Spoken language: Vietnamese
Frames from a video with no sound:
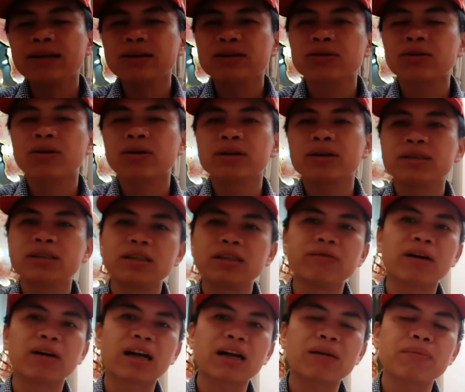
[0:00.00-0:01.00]
cho anh chị
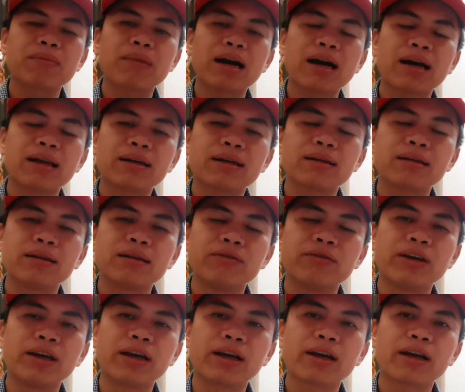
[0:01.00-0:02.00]
và các bạn
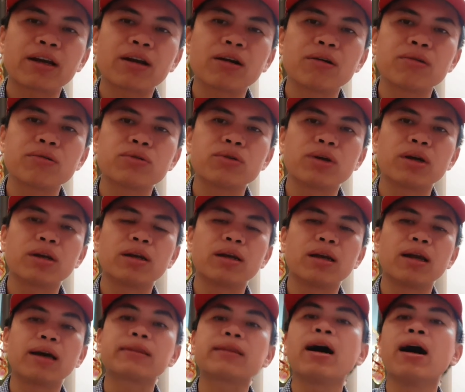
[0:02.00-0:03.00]
về cái câu chuyện
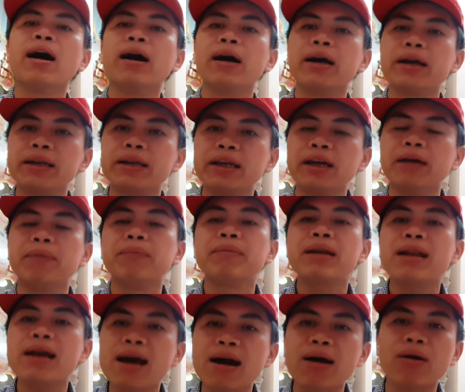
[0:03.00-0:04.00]
là thời điểm
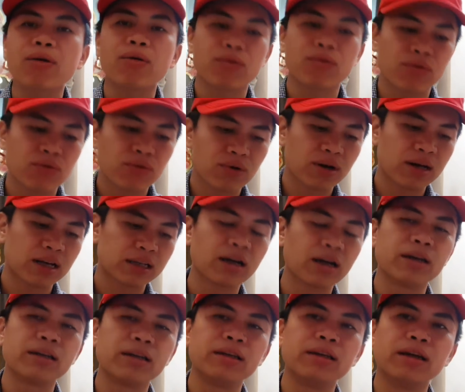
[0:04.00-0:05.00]
nào là
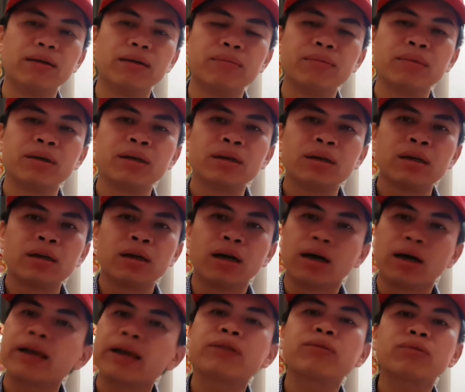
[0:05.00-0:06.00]
thời điểm
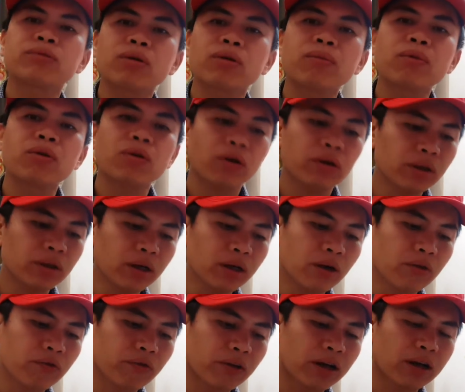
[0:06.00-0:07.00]
ở đây chúng tôi muốn nói tới
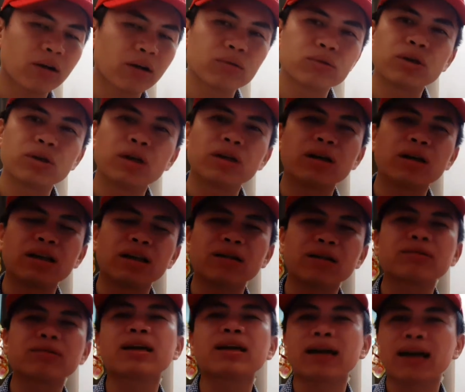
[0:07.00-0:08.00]
không phải là câu chuyện là
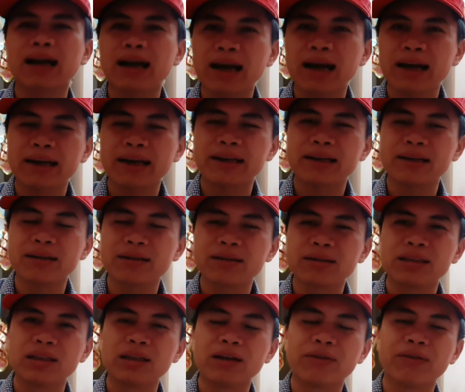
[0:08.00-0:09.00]
giao dịch hàng ngày
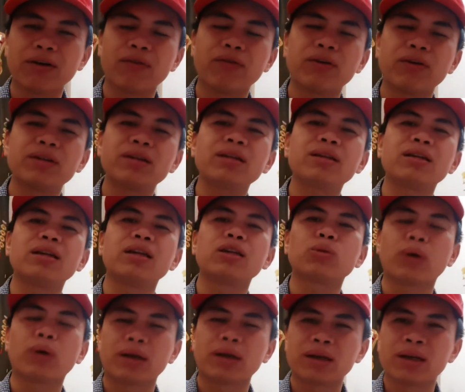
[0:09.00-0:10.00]
dựa vào phân tích kỹ
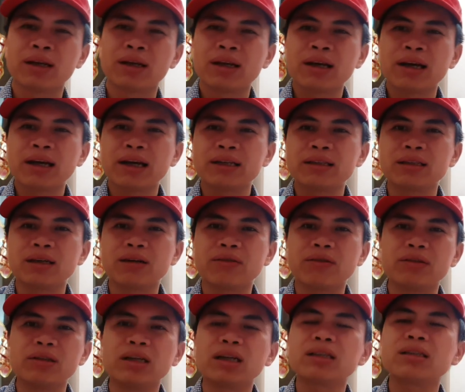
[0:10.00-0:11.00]
thuật hay dựa
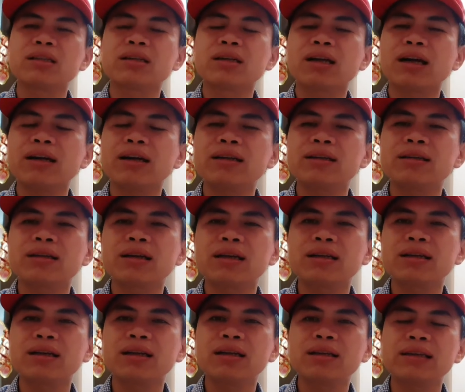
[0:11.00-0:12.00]
vào những cái cái
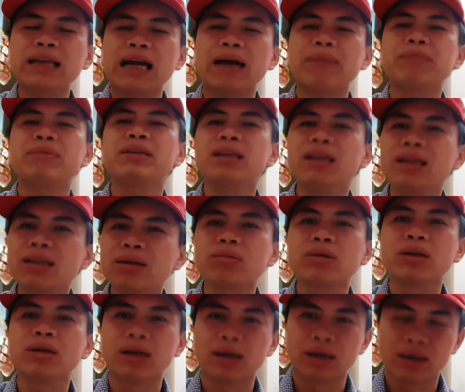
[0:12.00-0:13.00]
cái, cái nhảm nhí thông
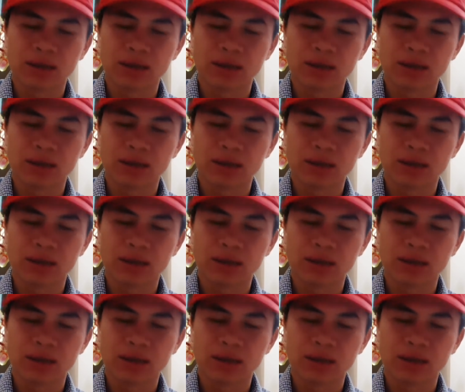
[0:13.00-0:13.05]
thường